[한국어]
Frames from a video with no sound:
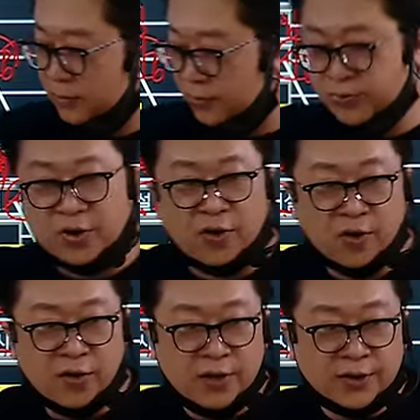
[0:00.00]
우리 풀어.
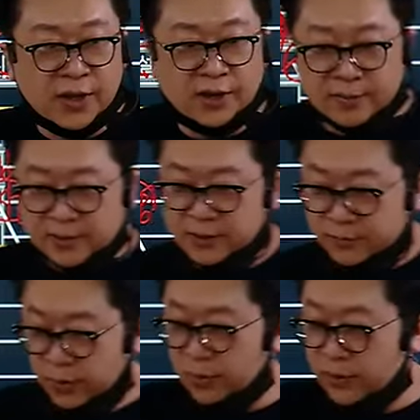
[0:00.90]
계획에 맞아?
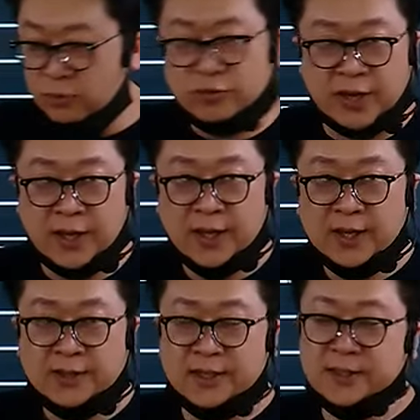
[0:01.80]
그럼 너 해도 돼.
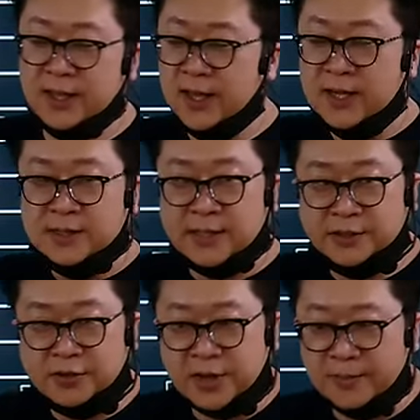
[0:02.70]
대신에
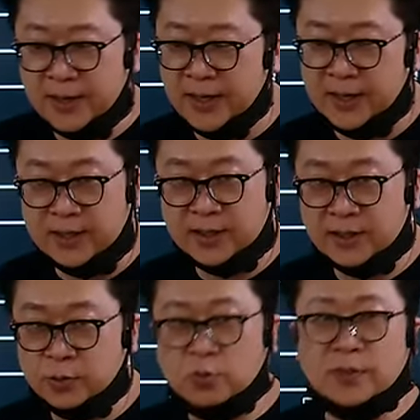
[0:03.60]
사적
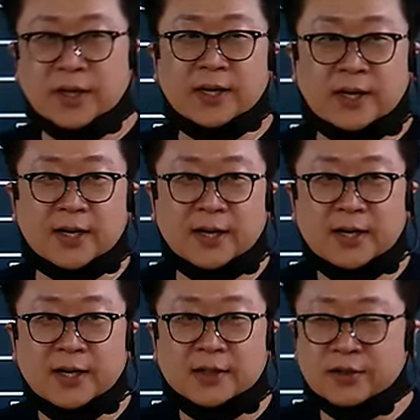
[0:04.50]
개발행위니까 조금만 해라.
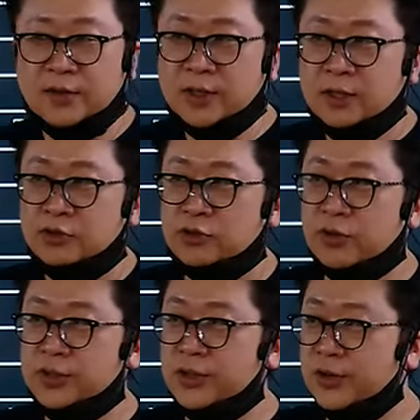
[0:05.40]
그래서
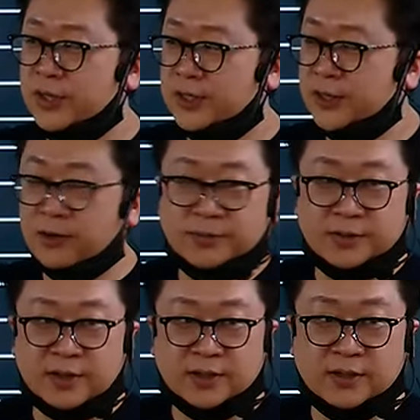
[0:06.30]
주거지역이나
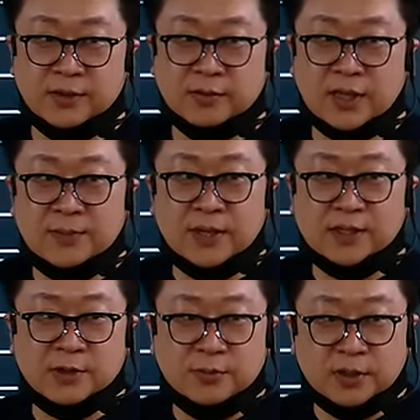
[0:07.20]
상업지역 같은 경우는 1만
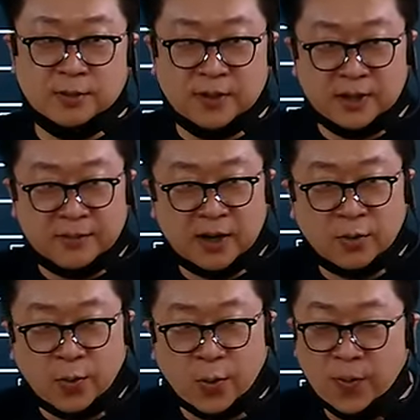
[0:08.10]
제곱미터만
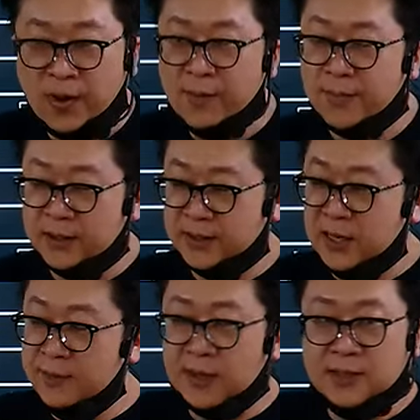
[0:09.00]
개발하고, 만약에
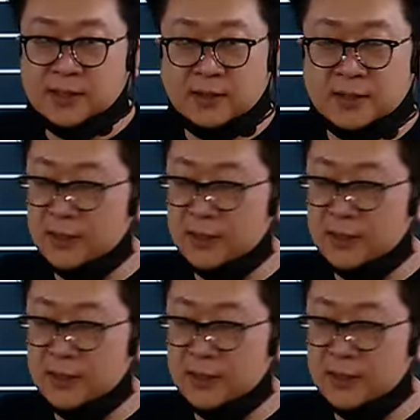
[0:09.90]
1만 이상을